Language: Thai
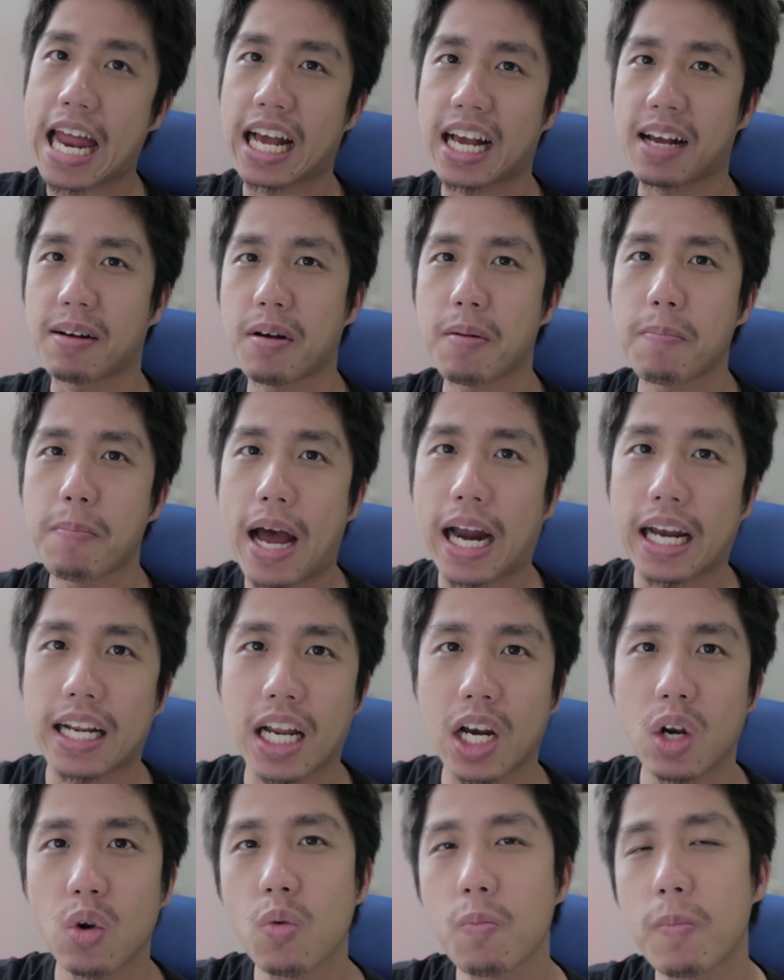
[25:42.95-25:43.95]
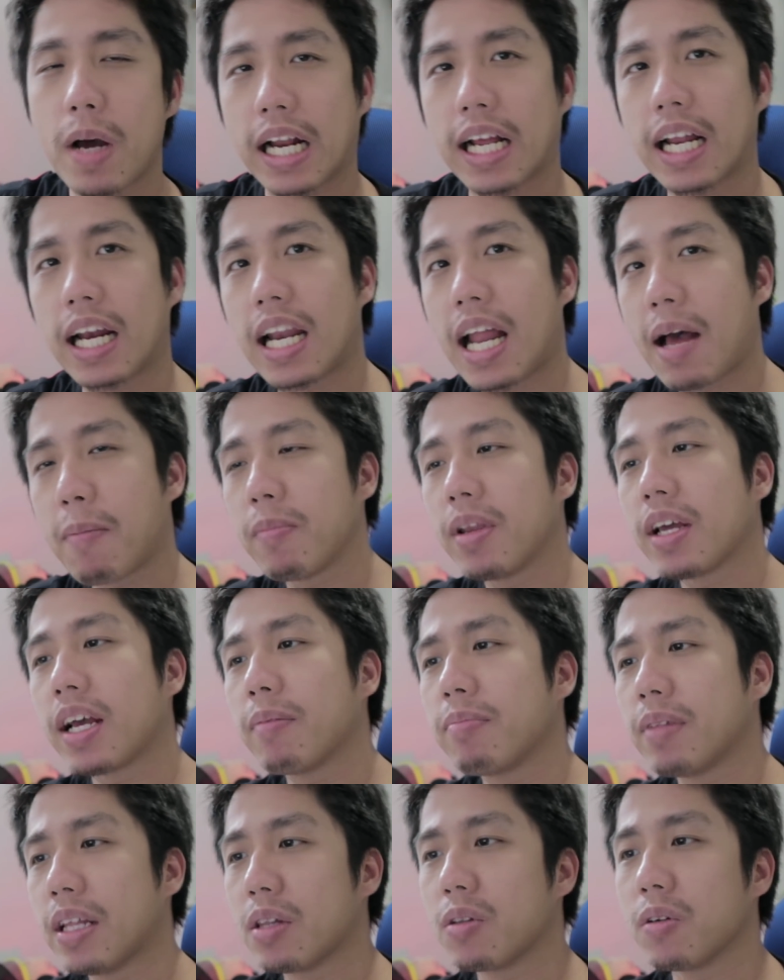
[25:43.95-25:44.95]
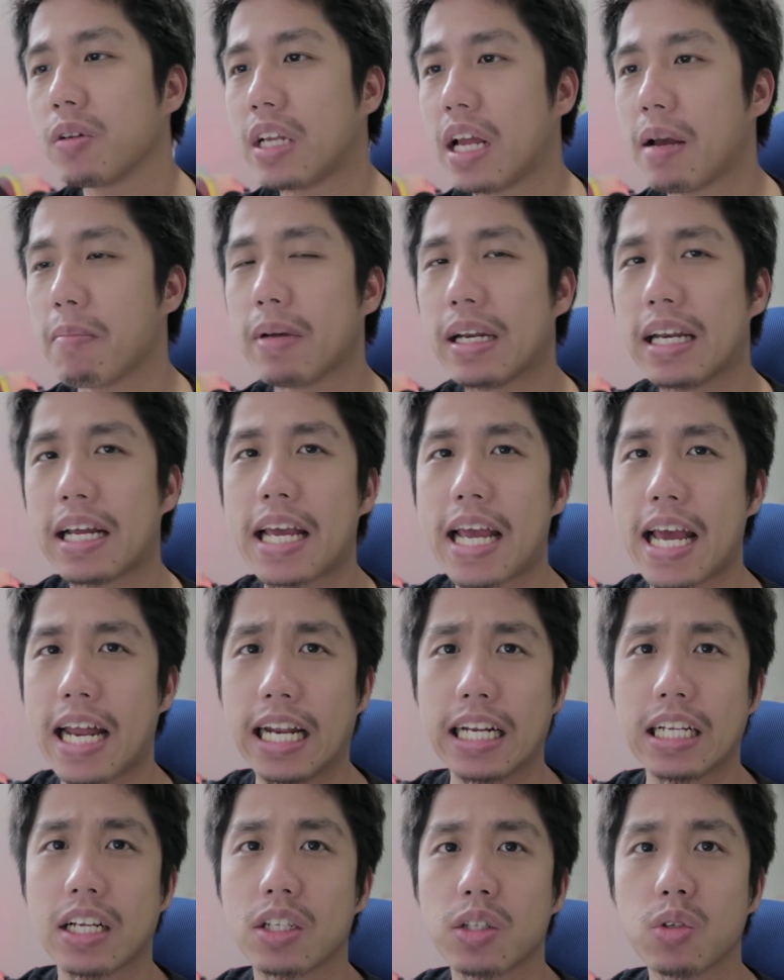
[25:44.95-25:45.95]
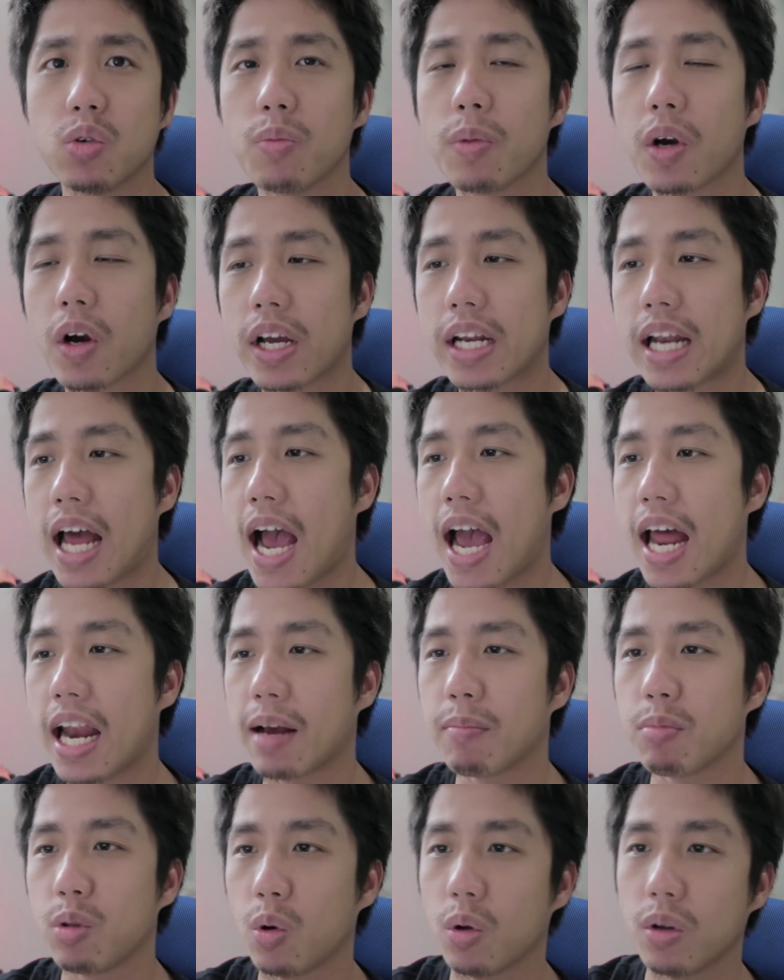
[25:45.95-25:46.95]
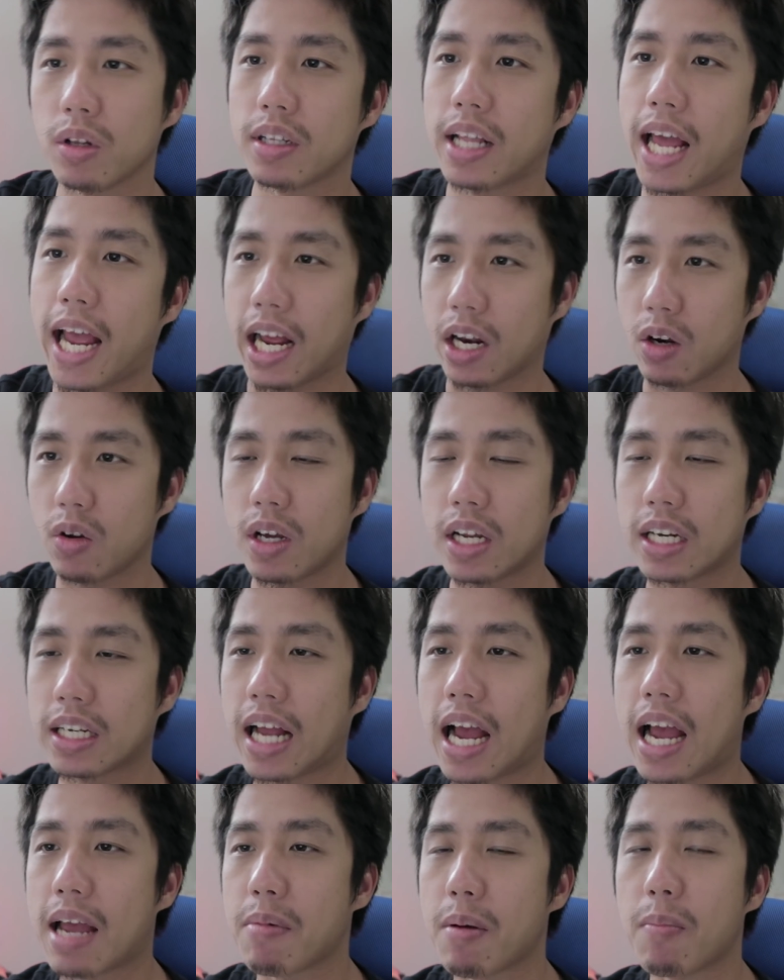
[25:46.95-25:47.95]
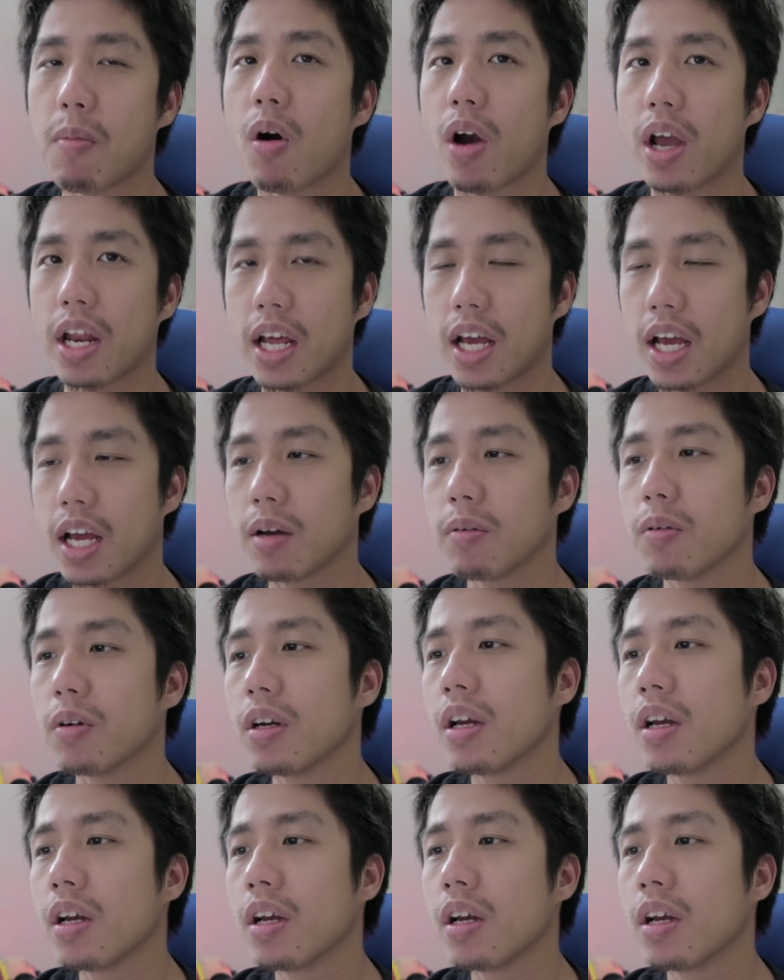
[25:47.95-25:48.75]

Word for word: นะครับก็ผัดกันลุกผัดกันลับนะครับแต่ส่วนใหญ่เหมือนนางเอกเนี่ยจะสู้ไม่ค่อยได้นะครับโดนแทงด้วยกรรไกรบ่อยๆนะฮะ